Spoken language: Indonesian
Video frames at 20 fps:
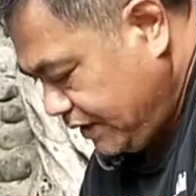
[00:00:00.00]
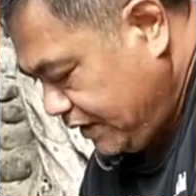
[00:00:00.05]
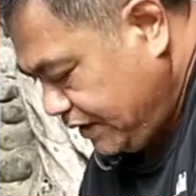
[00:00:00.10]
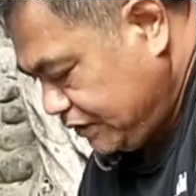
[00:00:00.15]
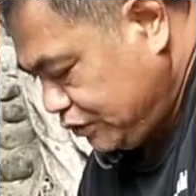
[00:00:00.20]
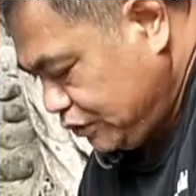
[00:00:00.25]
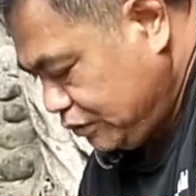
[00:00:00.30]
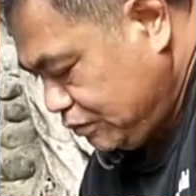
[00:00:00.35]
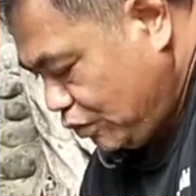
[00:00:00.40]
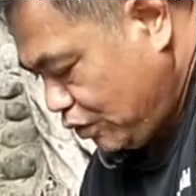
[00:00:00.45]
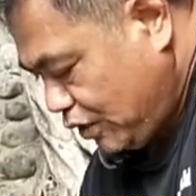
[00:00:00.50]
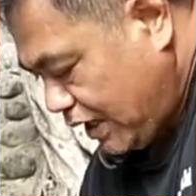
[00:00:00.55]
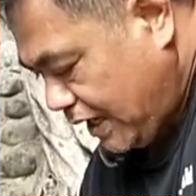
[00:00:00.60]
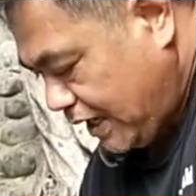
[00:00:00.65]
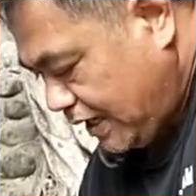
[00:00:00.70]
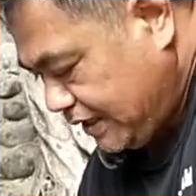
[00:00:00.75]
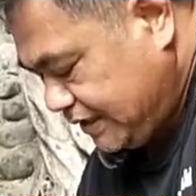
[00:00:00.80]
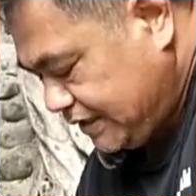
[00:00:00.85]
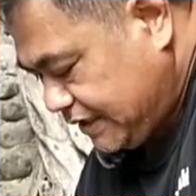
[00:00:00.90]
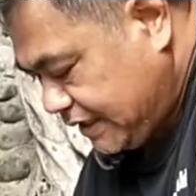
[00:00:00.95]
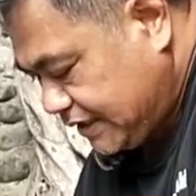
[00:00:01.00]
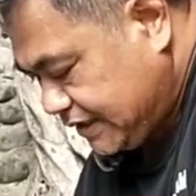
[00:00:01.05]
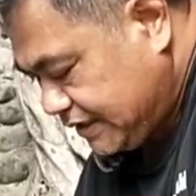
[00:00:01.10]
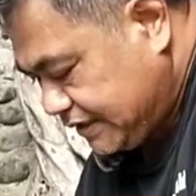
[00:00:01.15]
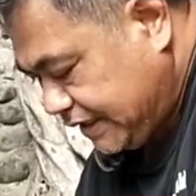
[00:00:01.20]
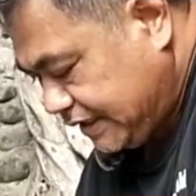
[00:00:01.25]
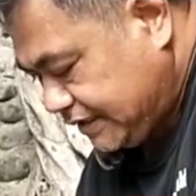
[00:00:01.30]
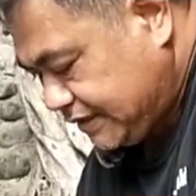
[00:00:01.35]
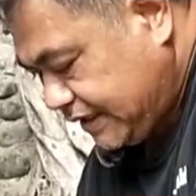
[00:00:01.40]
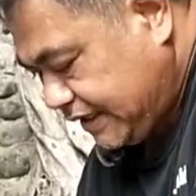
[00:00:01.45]
Itu mulai
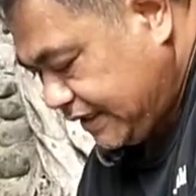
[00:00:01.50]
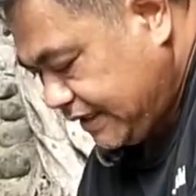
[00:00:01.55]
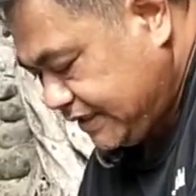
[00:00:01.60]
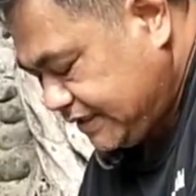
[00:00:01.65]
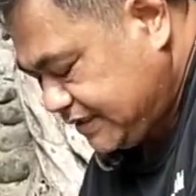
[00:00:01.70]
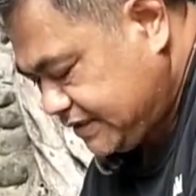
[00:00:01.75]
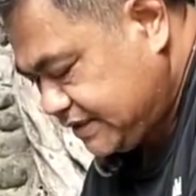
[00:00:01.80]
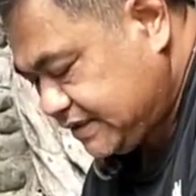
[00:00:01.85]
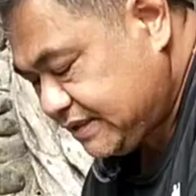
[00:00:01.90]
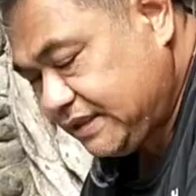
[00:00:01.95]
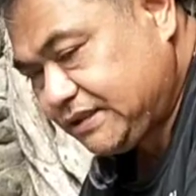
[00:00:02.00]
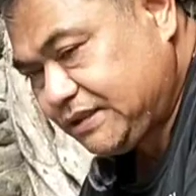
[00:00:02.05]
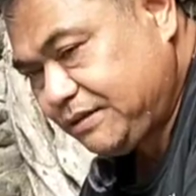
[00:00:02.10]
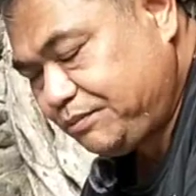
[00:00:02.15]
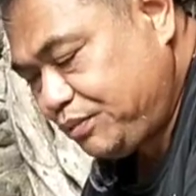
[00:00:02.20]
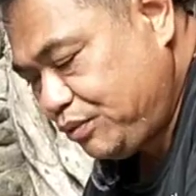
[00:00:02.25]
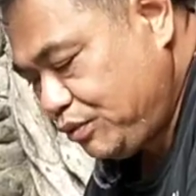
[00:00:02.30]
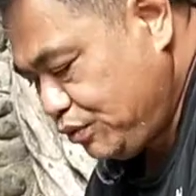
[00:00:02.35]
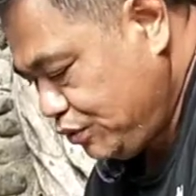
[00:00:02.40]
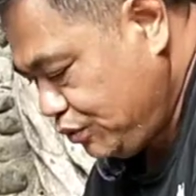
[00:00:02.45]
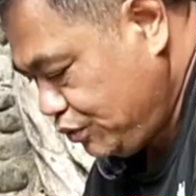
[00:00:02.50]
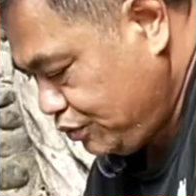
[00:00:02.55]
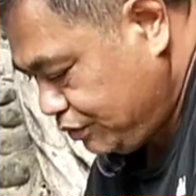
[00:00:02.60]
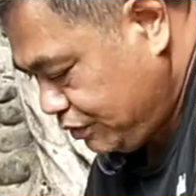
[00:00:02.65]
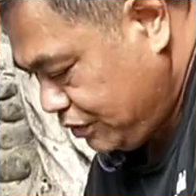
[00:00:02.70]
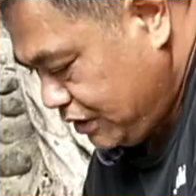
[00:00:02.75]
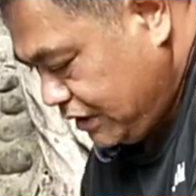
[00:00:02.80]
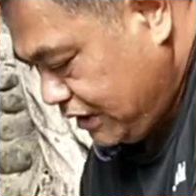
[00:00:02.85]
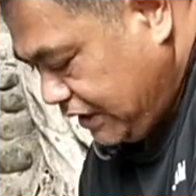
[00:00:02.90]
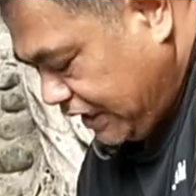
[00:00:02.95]
dari tetes, tebu,
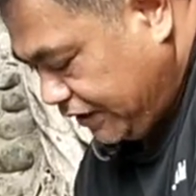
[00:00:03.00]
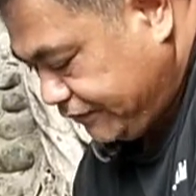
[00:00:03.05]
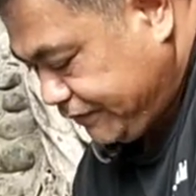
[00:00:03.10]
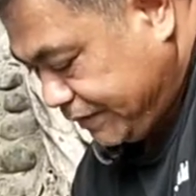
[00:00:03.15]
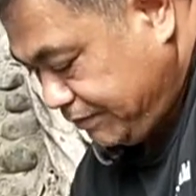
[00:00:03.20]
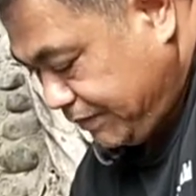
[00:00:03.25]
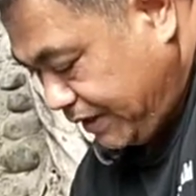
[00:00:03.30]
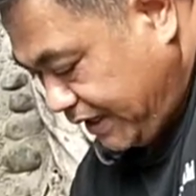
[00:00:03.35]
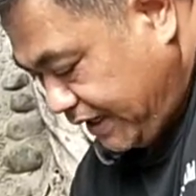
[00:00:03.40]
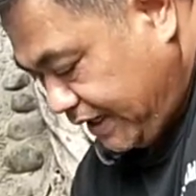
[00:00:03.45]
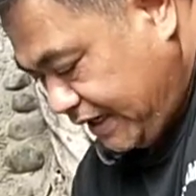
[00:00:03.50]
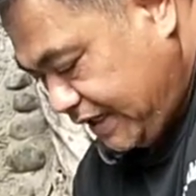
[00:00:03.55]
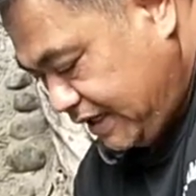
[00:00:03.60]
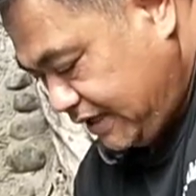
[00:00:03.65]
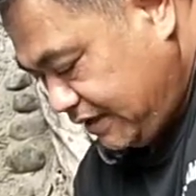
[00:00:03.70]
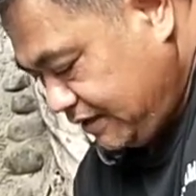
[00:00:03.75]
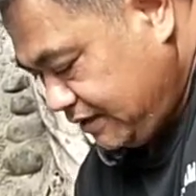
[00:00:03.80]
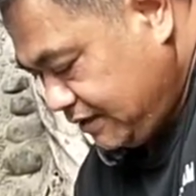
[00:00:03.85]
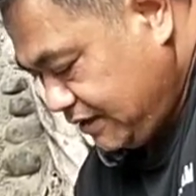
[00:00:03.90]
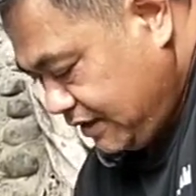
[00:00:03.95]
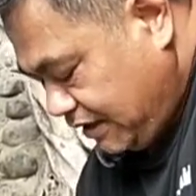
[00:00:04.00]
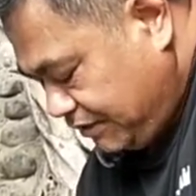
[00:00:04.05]
FML,